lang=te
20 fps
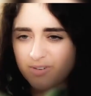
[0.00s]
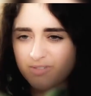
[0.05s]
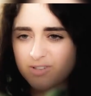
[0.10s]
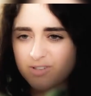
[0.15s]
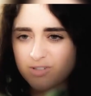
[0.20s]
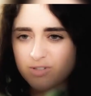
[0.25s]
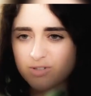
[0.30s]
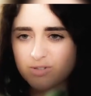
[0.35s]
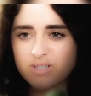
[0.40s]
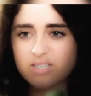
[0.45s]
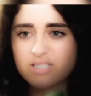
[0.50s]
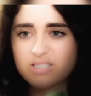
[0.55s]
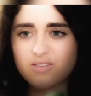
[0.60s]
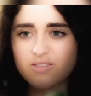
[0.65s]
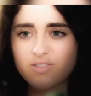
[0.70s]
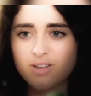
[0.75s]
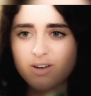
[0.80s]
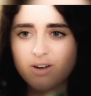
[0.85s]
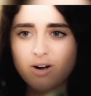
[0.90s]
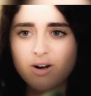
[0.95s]
దానికి స్త్రీ
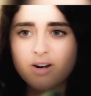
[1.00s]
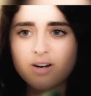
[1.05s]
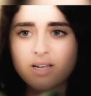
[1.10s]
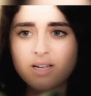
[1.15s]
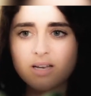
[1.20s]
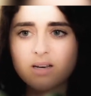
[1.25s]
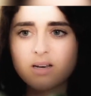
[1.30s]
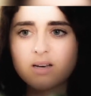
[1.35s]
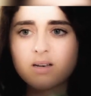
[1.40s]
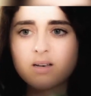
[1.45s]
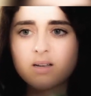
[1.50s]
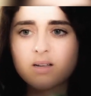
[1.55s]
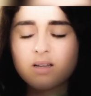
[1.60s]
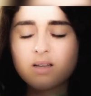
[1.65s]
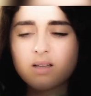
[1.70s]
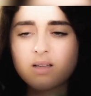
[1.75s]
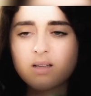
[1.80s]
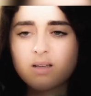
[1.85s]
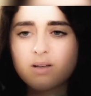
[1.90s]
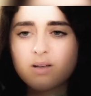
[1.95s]

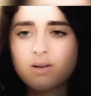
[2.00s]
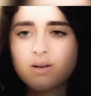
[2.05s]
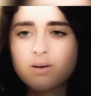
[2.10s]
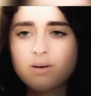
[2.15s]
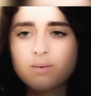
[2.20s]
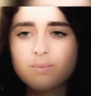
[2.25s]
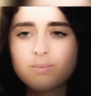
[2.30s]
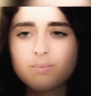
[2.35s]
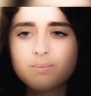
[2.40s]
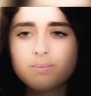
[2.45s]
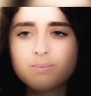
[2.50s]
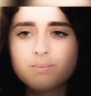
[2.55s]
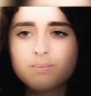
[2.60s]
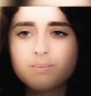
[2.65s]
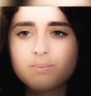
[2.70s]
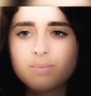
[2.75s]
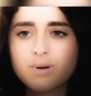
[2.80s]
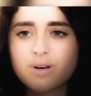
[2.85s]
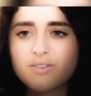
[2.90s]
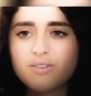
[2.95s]
తోట నడుమనున్న
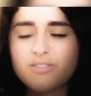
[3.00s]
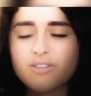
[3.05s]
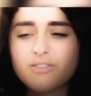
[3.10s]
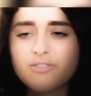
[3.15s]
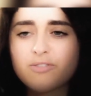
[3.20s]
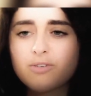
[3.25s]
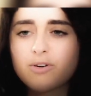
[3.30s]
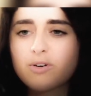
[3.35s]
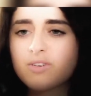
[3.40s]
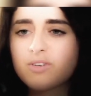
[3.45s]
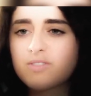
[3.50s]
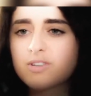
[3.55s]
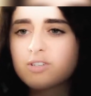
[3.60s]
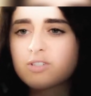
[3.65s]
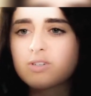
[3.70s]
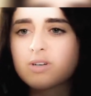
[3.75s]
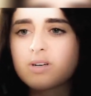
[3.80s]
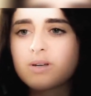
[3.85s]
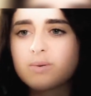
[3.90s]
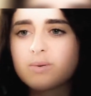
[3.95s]
చెట్టు పండు తప్ప
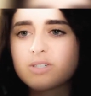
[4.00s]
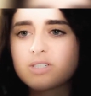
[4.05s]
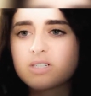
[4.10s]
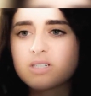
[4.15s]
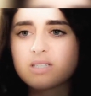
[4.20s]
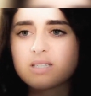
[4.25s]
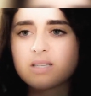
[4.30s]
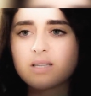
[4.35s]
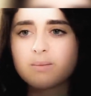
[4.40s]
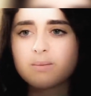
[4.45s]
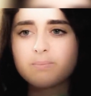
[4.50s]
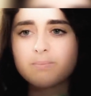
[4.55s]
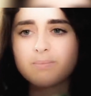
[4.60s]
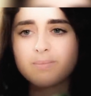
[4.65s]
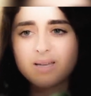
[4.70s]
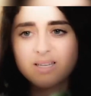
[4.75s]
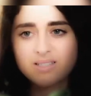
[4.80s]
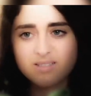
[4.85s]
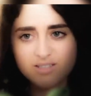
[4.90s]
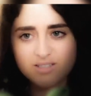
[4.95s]
మిగిలిన
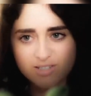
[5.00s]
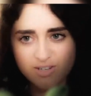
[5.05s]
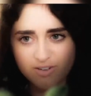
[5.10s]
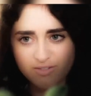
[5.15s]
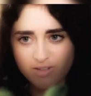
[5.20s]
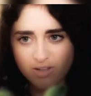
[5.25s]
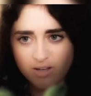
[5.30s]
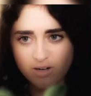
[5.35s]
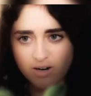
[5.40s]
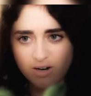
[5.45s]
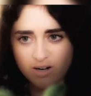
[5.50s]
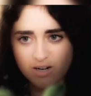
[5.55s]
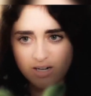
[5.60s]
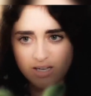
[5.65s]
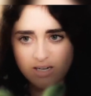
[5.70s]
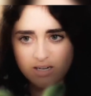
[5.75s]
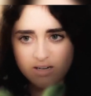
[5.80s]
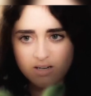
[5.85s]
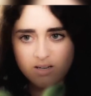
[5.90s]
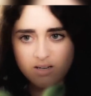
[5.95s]
ఏ చెట్టు పండు అయినా
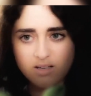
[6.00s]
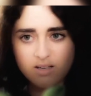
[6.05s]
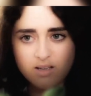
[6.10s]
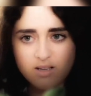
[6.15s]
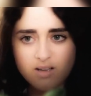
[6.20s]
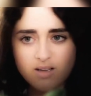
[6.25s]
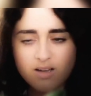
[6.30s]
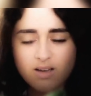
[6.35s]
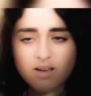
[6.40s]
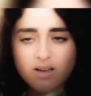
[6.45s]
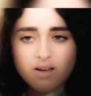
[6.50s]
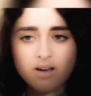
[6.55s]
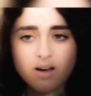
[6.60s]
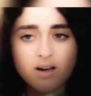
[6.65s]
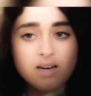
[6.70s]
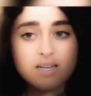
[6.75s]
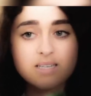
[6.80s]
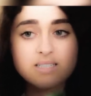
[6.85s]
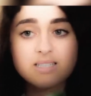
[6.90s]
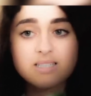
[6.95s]
మేము తినవచ్చును
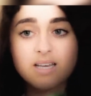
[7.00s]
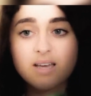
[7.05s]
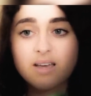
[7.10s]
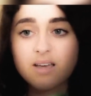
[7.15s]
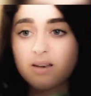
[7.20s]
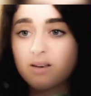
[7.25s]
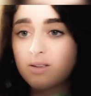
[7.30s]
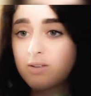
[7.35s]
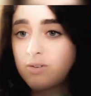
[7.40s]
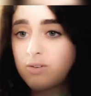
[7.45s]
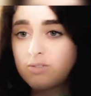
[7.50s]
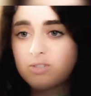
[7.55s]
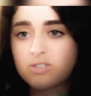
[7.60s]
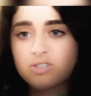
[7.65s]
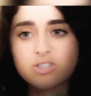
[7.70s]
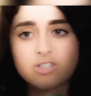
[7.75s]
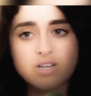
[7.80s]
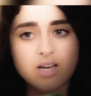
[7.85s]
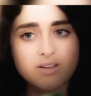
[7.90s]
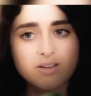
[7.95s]
ఆ చెట్టు
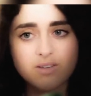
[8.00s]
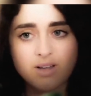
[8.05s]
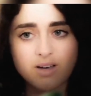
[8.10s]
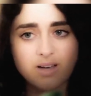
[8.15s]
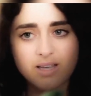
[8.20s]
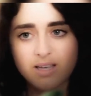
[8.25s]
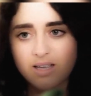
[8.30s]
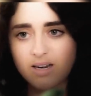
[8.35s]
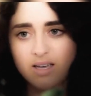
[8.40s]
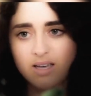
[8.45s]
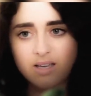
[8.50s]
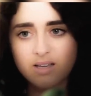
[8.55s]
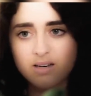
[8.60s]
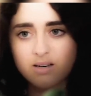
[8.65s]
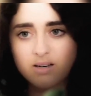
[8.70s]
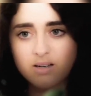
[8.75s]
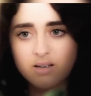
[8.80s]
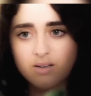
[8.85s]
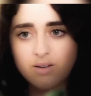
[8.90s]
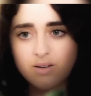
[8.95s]
పండును మాత్రము మేము
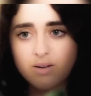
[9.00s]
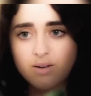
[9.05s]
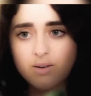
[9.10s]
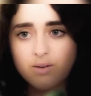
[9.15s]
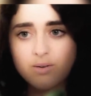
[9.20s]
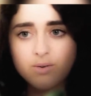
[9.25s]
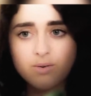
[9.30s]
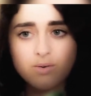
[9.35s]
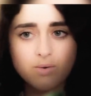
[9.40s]
తినకూడదు